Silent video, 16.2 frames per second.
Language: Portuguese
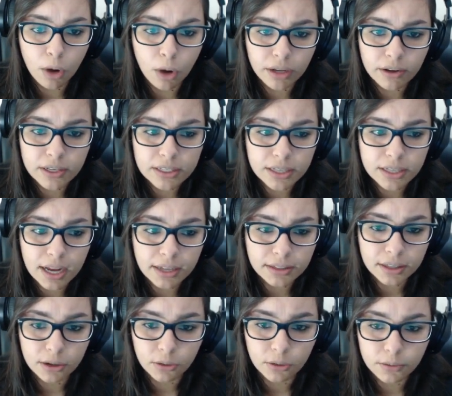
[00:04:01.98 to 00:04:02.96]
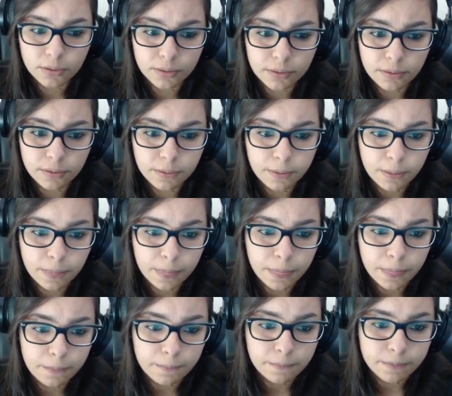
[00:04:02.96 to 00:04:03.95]
ir embora com esse cartão.
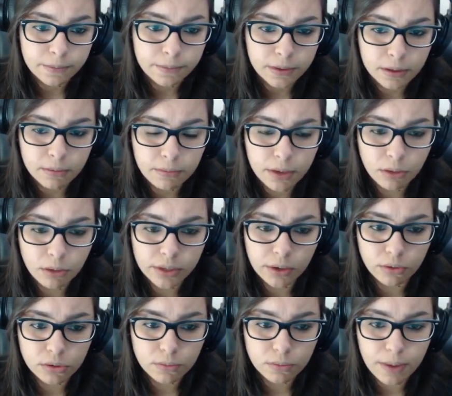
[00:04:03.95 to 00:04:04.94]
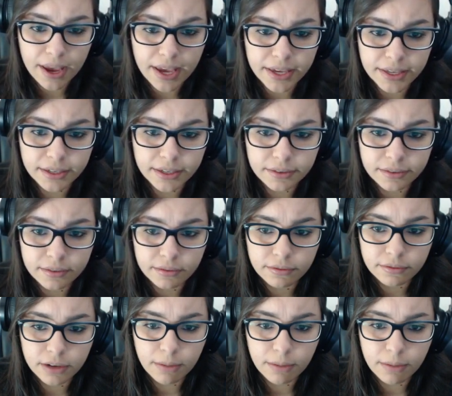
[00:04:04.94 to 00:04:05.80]
Meu Deus, Berg.